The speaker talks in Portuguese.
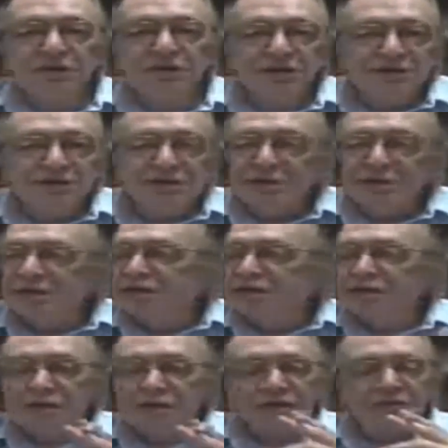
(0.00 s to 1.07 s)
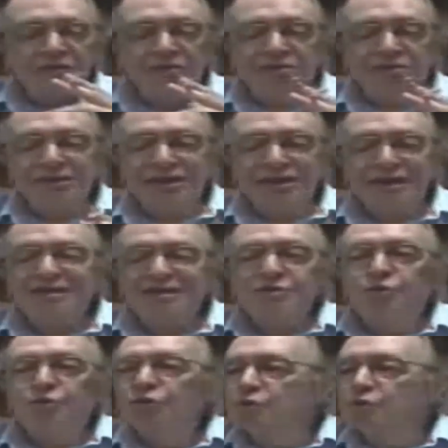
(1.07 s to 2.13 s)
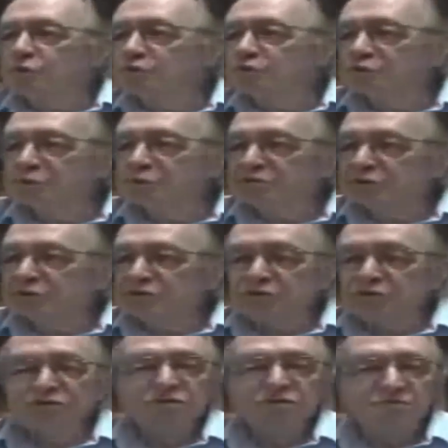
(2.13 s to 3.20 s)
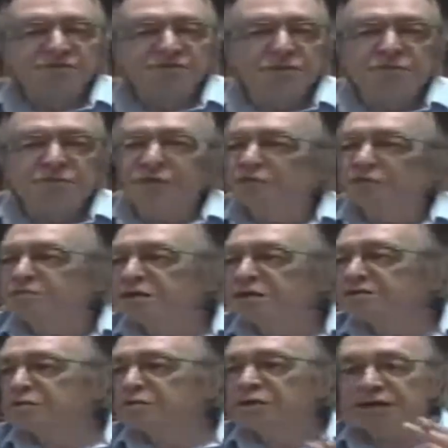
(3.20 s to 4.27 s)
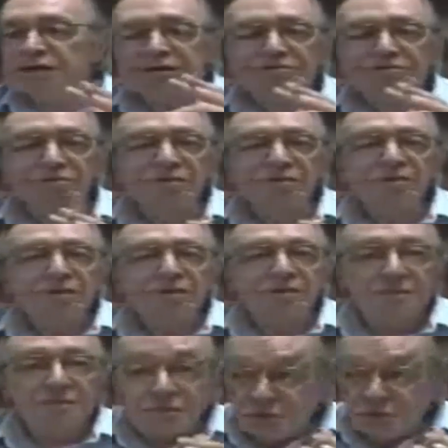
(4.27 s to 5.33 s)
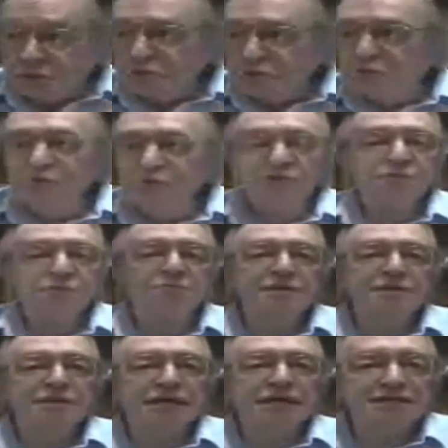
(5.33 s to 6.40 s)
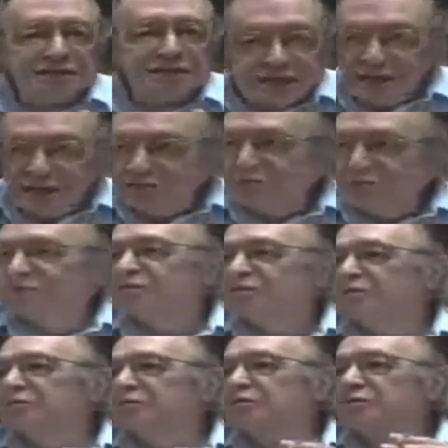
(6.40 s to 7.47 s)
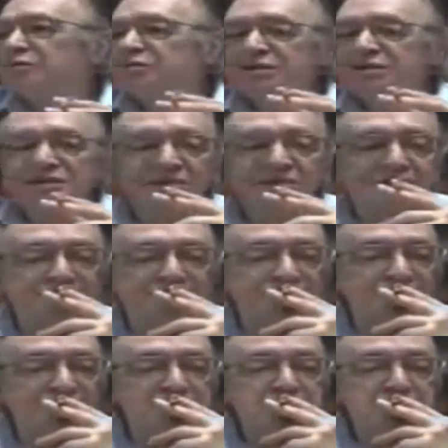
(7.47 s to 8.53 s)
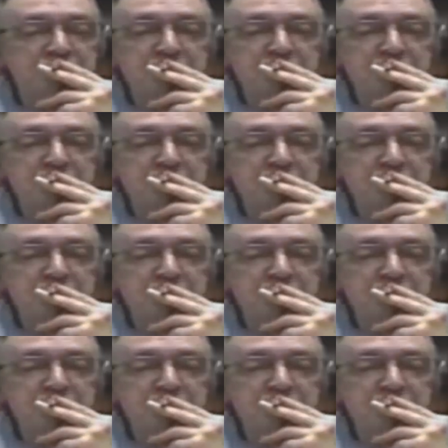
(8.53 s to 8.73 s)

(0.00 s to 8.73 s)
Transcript: Que se vamos dizer, articulam umas com as outras para formar o objeto concreto, junto com as propriedades e os acidentes.